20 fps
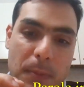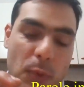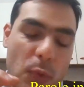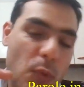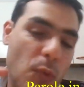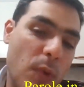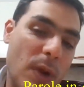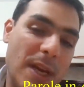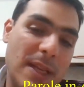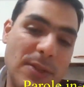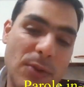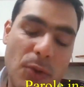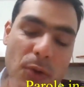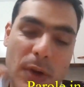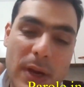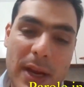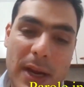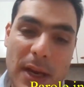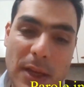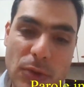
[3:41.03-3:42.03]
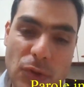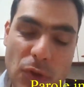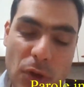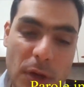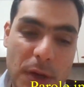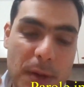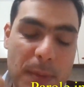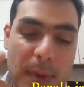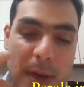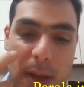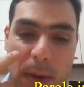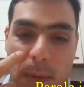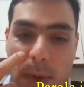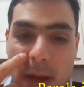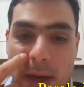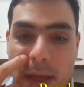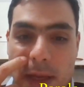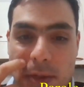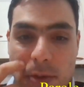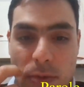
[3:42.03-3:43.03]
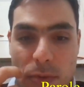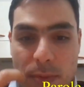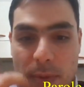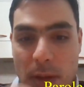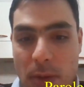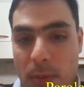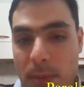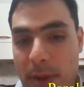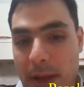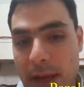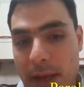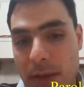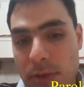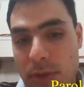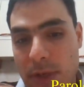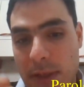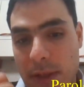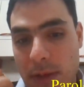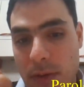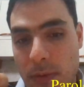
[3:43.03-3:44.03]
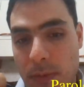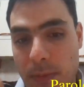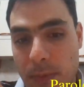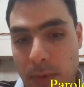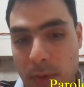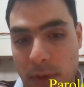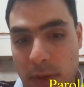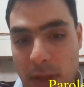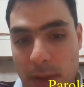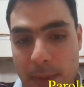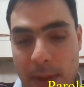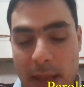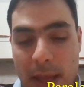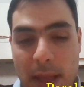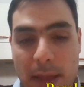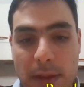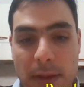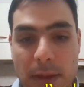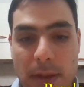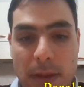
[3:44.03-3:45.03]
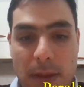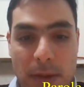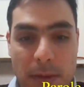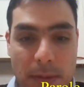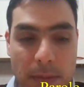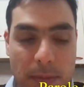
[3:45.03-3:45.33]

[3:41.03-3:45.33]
quali sono le ragioni per le quali assumiamo magari certi comportamenti,